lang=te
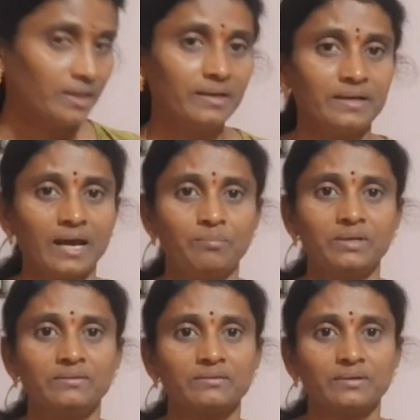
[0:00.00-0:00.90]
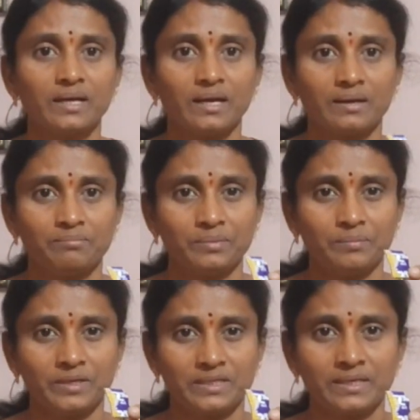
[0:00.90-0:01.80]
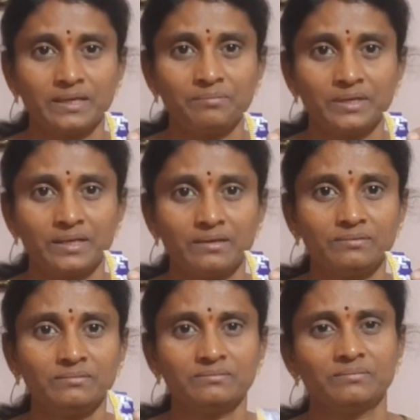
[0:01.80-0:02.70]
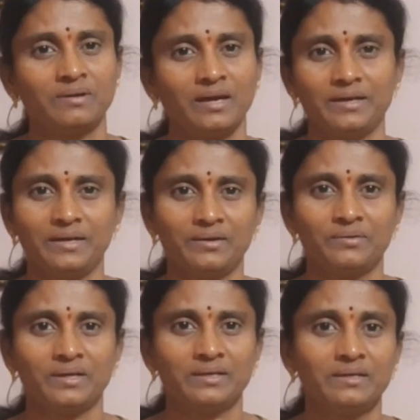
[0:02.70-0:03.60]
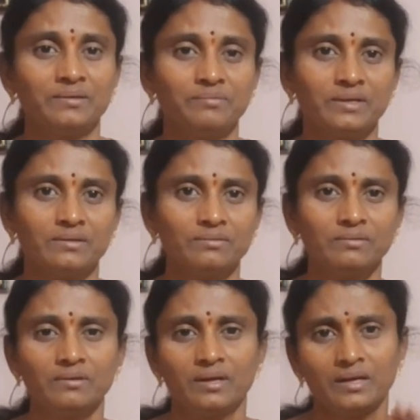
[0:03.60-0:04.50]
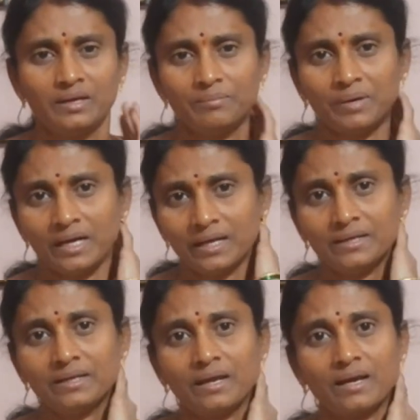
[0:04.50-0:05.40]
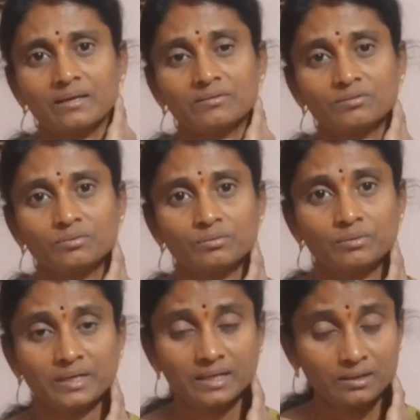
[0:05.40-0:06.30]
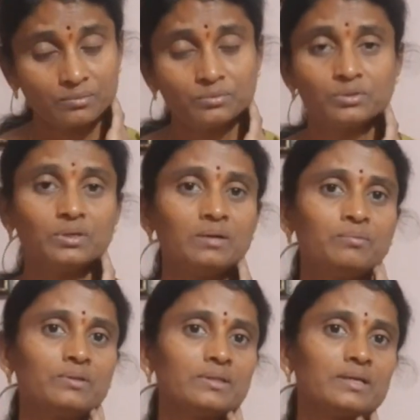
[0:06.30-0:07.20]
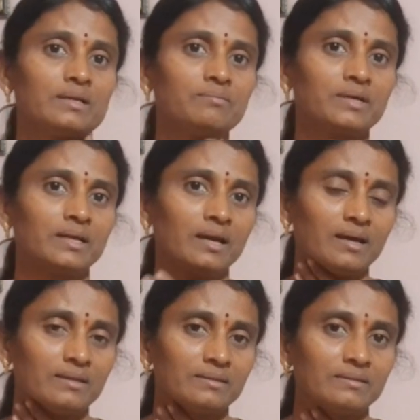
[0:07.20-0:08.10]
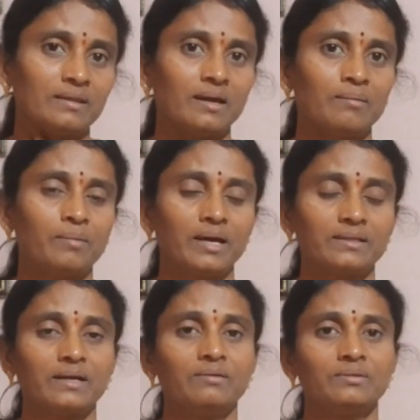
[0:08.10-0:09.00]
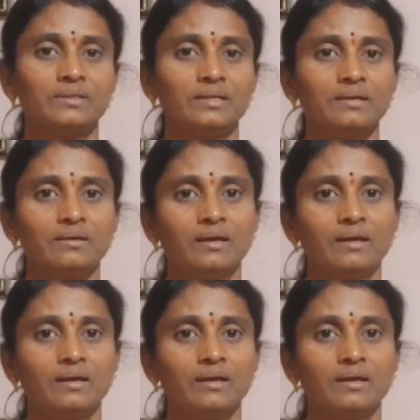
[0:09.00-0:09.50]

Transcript: ఈ ట్యాబ్లెట్స్ కూడా విభచ్చంగా మింగాను అయినా కూడా రిలీఫ్ లేదు మెళ్ళని లాగేస్తూ ఇట్లా కూర్చోలేకపోతున్నాను అనమాట అంత బాధగా ఉంది